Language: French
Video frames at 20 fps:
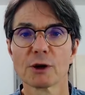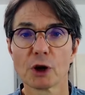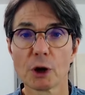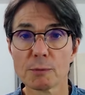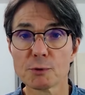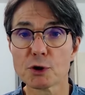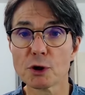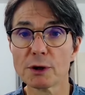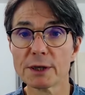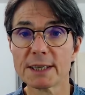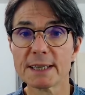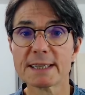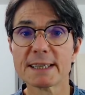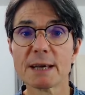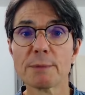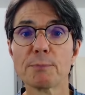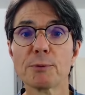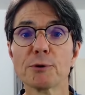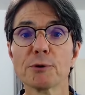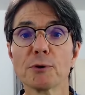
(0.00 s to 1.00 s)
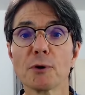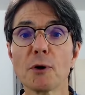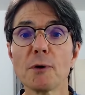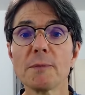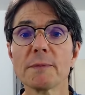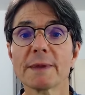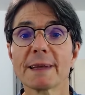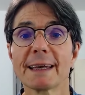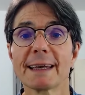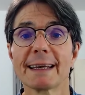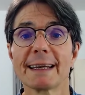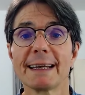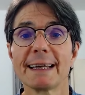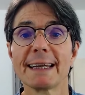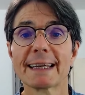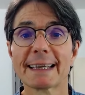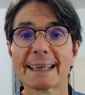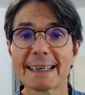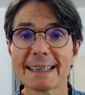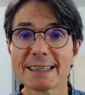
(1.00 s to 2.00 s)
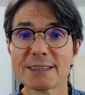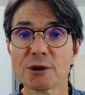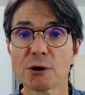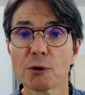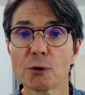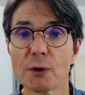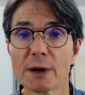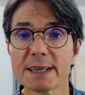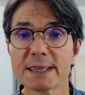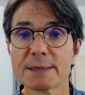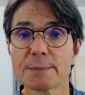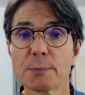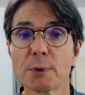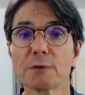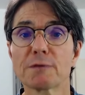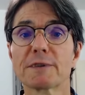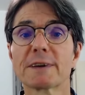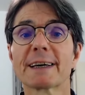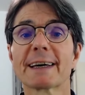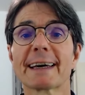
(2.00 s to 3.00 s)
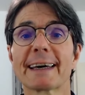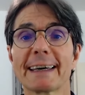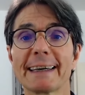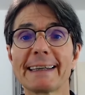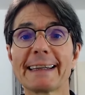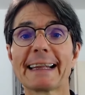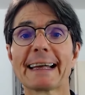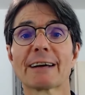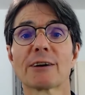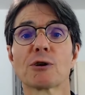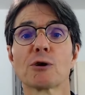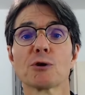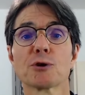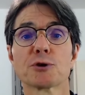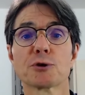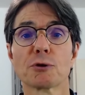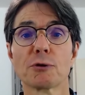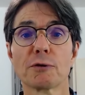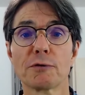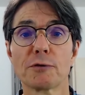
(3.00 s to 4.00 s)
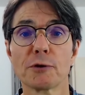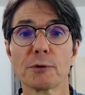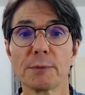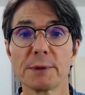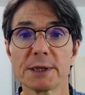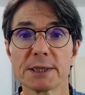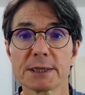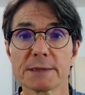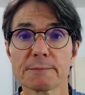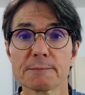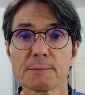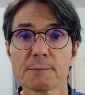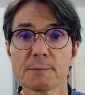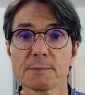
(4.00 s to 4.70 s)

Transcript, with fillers: Comme je le disais plus haut, les crises d'angoisse peuvent créer de la claustrophobie,